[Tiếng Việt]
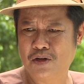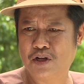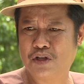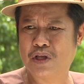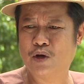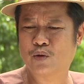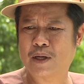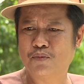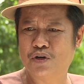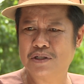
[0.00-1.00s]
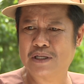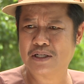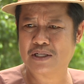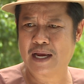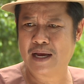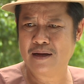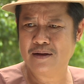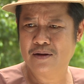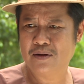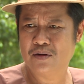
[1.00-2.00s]
thì chiều tắm rửa sạch sẽ
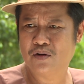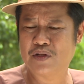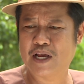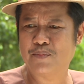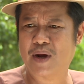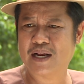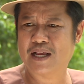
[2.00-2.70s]
rồi vẽ mặt